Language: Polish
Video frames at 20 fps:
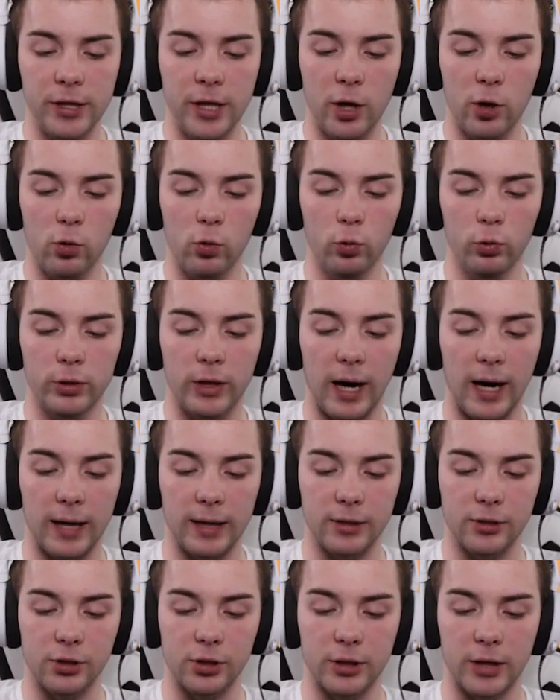nie
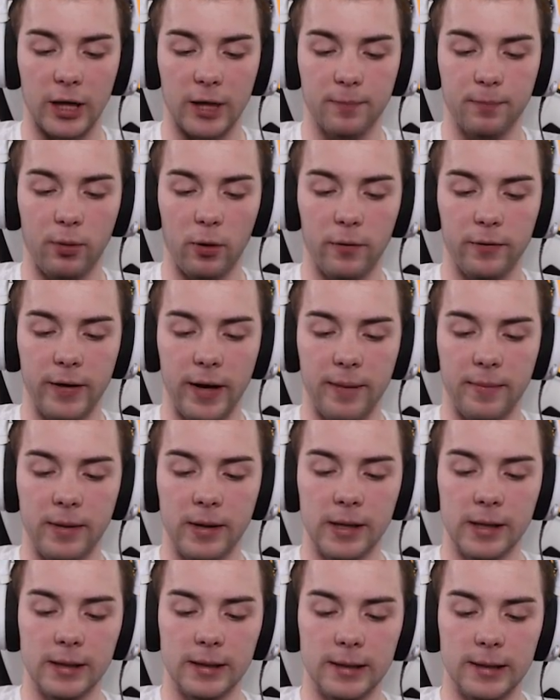uda, że tak powiem,
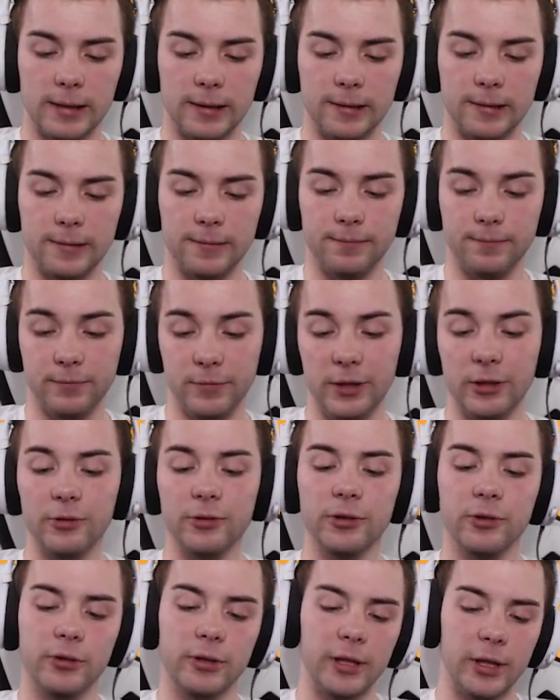Um,
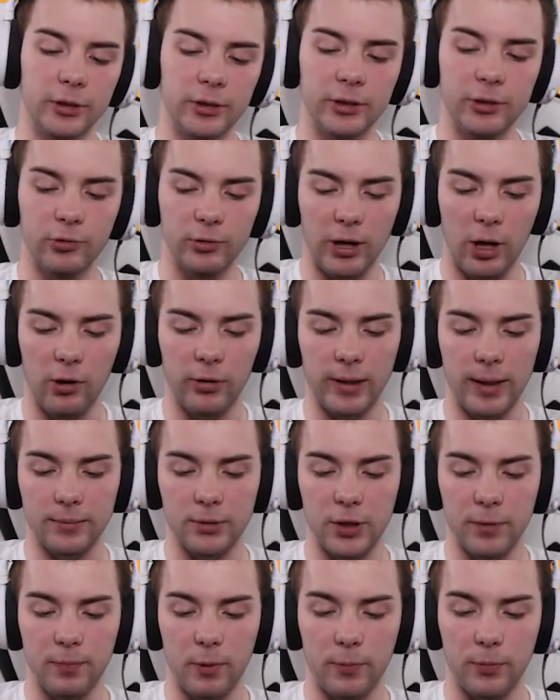nie, nie, nie, udało nam
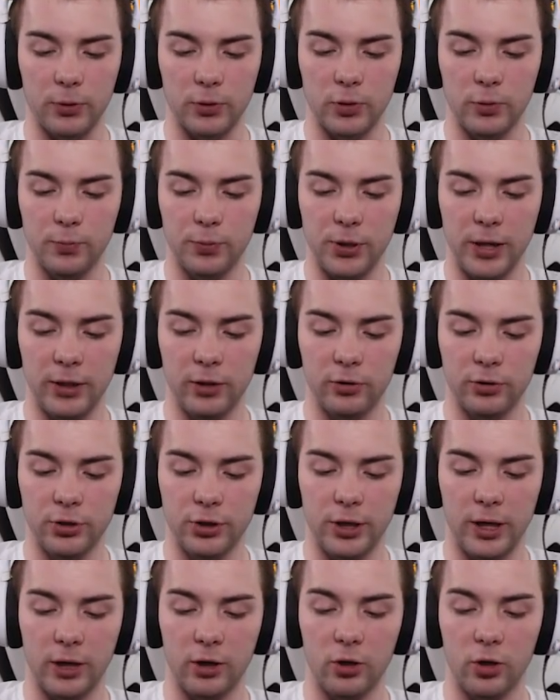się po prostu
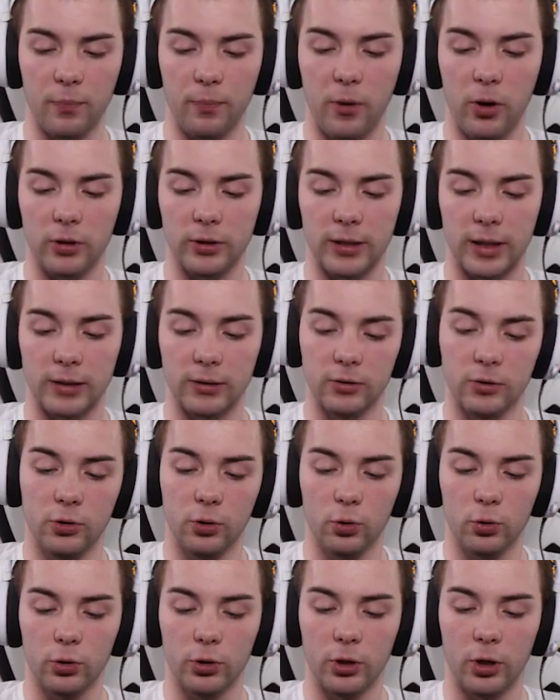przejąć tego robota, no
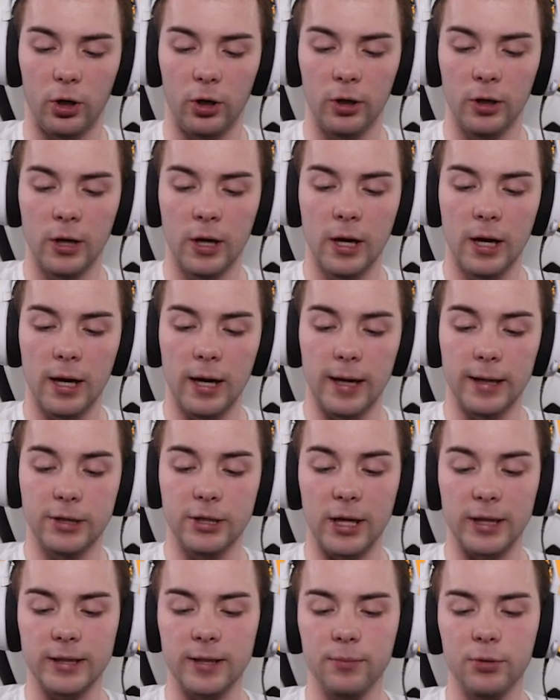trudno e,
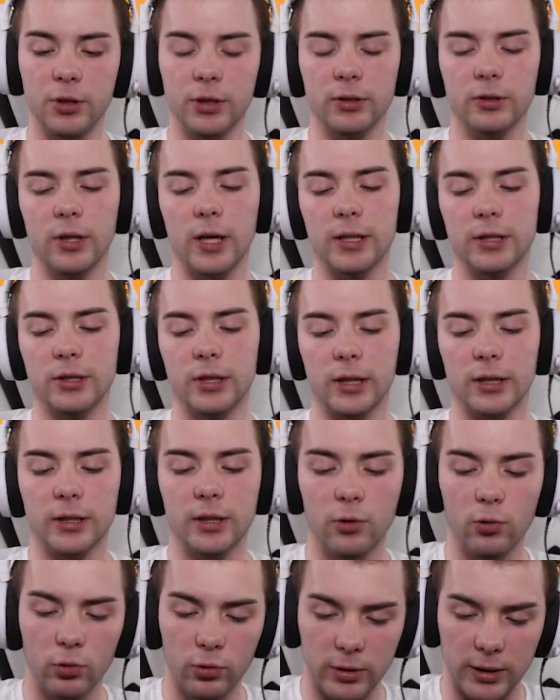Czasem się jest, jak
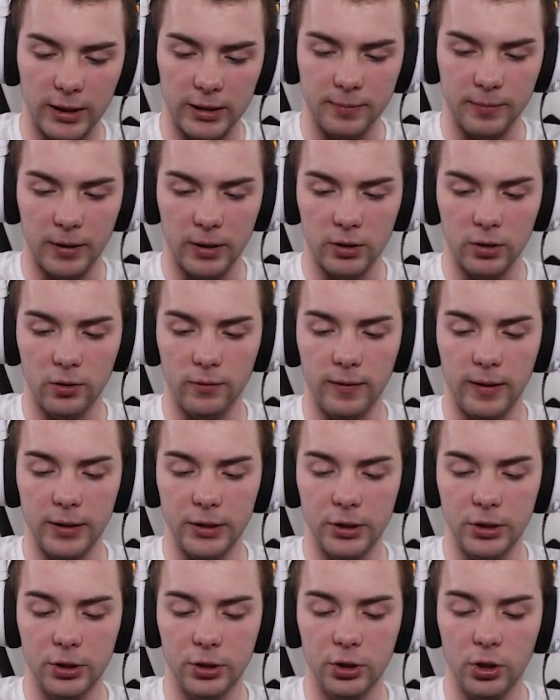ty ulta
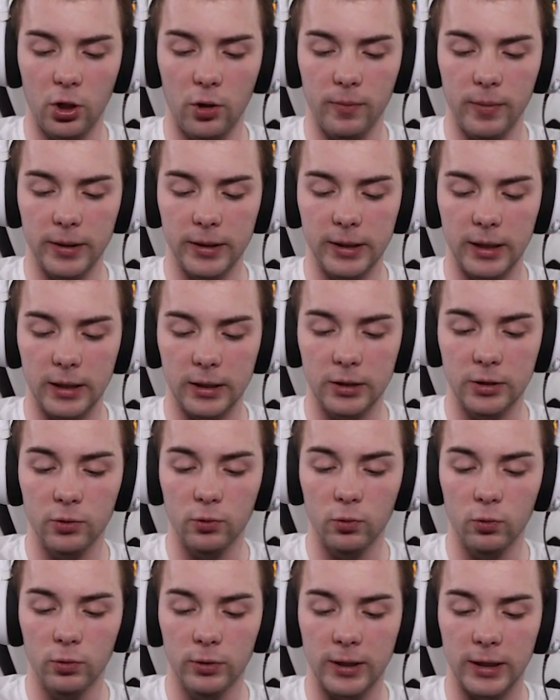zmarnowałeś, ziomek, jak ty
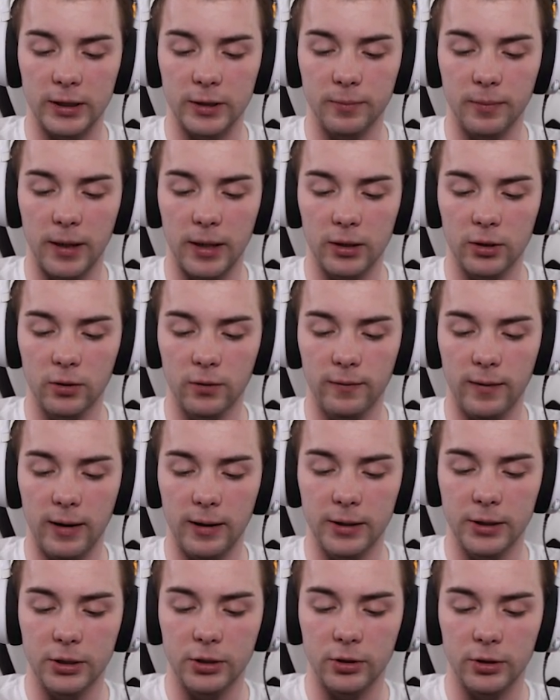ulta
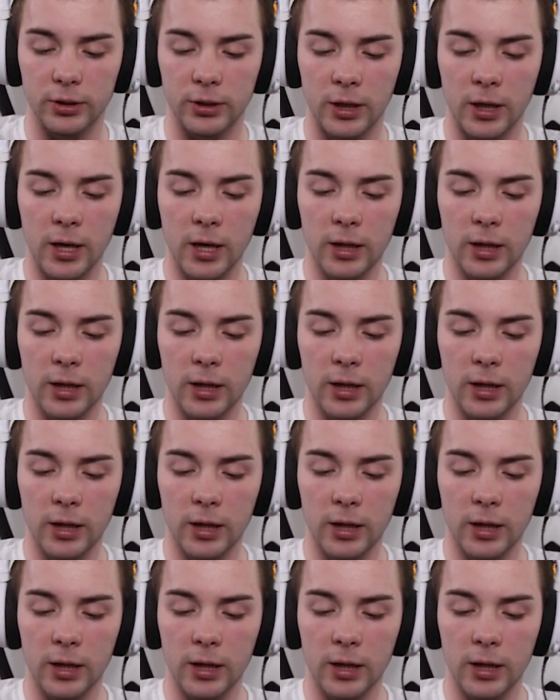zmarnowałeś, to jest,